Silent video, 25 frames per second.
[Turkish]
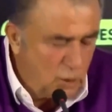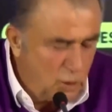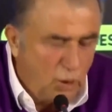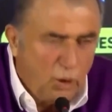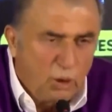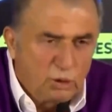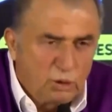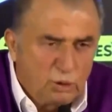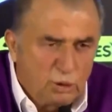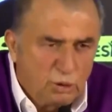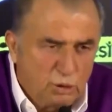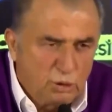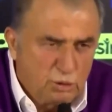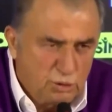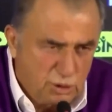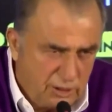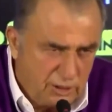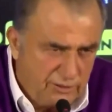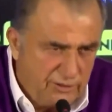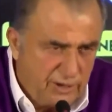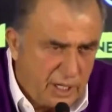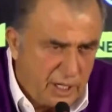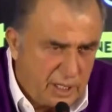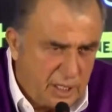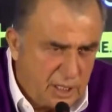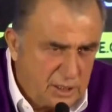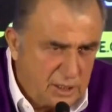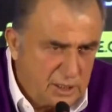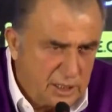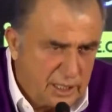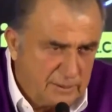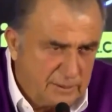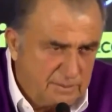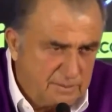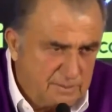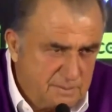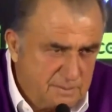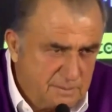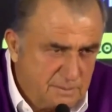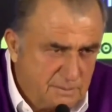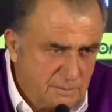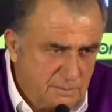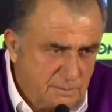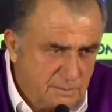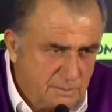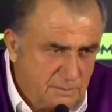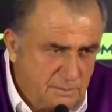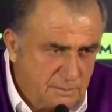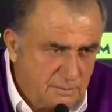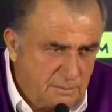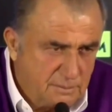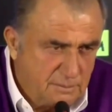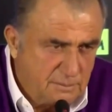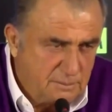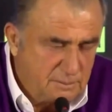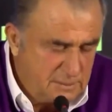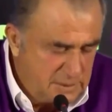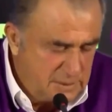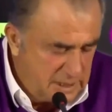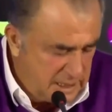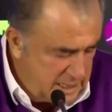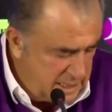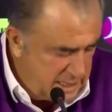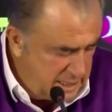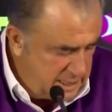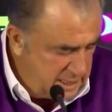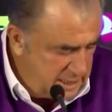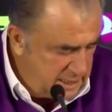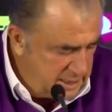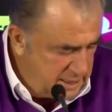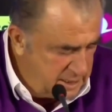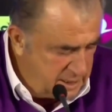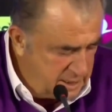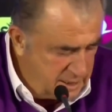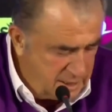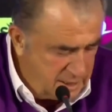olduğunun da farkındayım. Yani